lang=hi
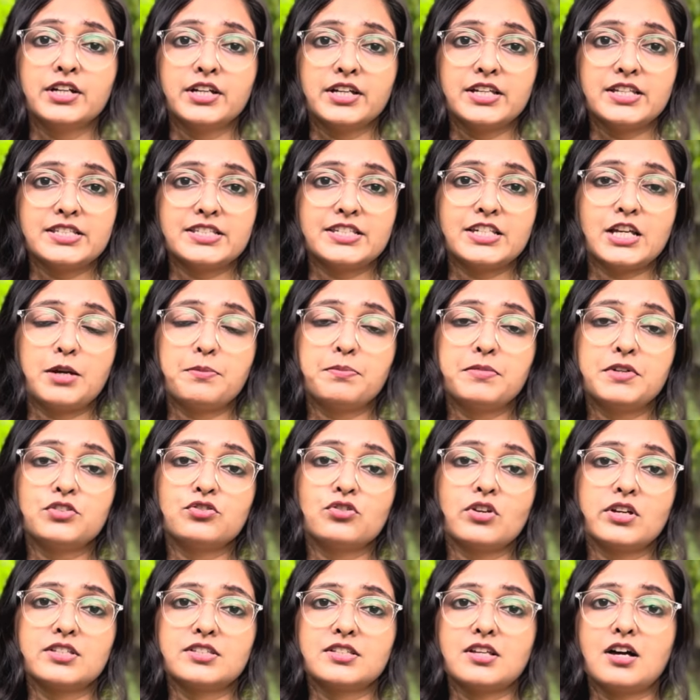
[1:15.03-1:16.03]
इस टाइप के
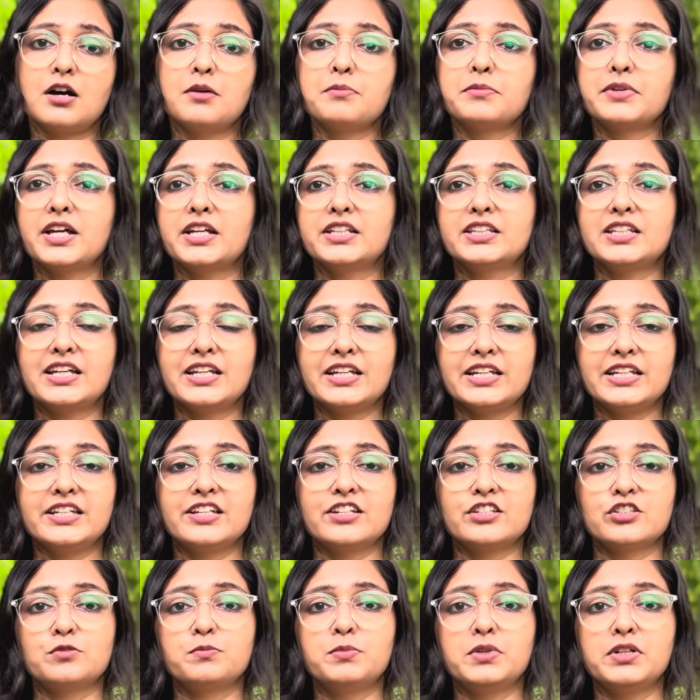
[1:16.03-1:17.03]
जो एग्ज़ाम रहते हैं ई
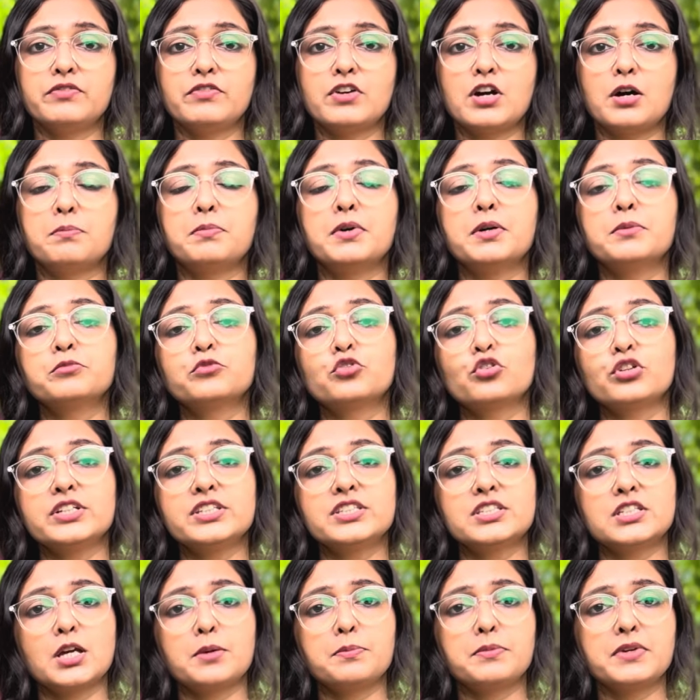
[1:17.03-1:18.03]
एस बी व्यापम तो इस
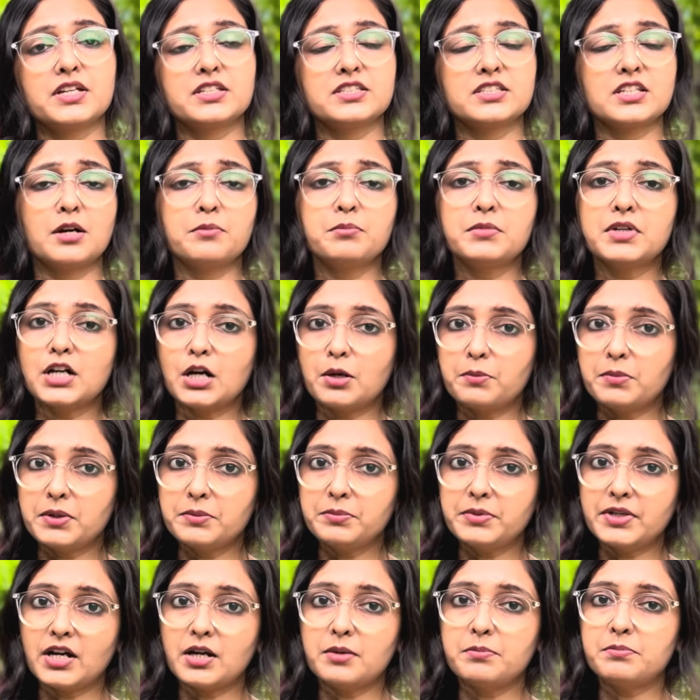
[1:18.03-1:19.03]
टाइप के एग्ज़ाम कभी
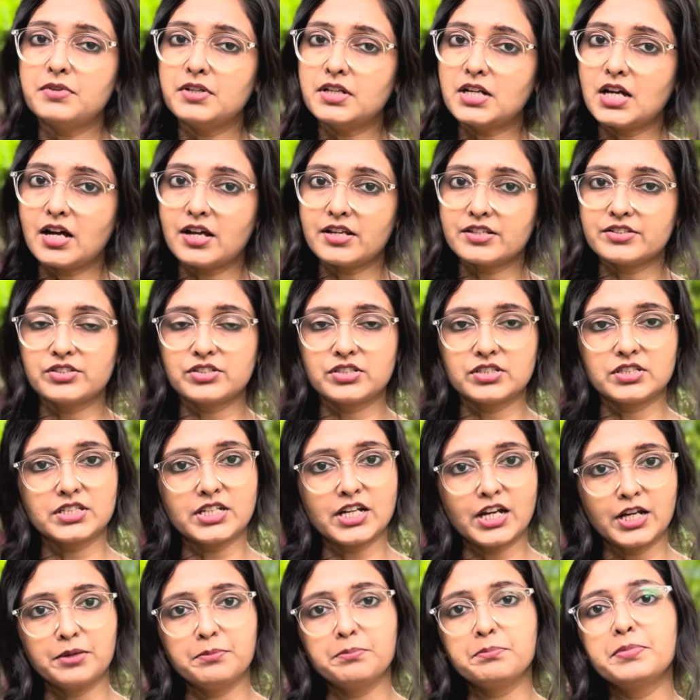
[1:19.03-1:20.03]
भी आप लास्ट
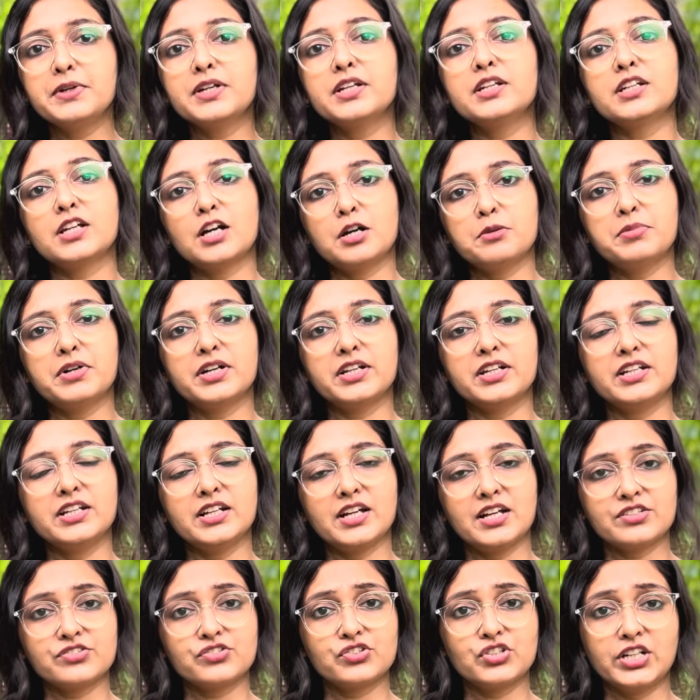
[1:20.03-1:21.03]
टाइम पर ना भरें
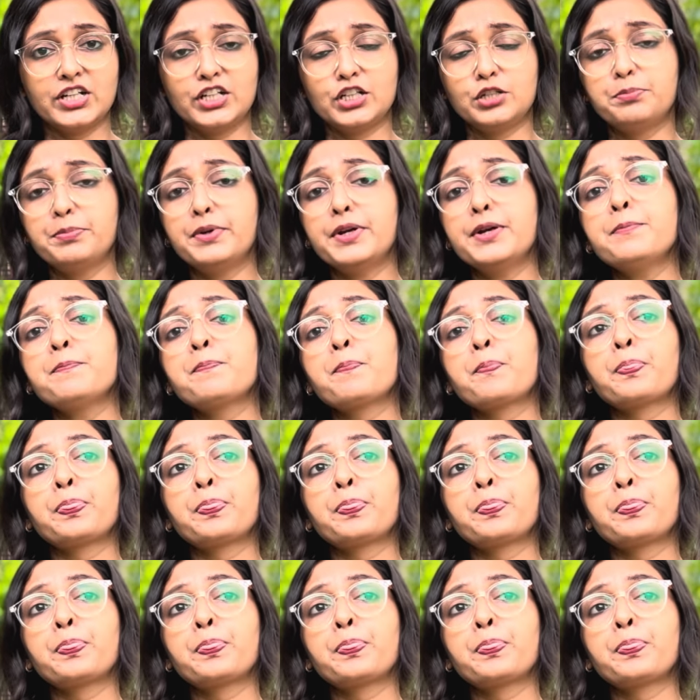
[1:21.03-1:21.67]
लास्ट डेट पर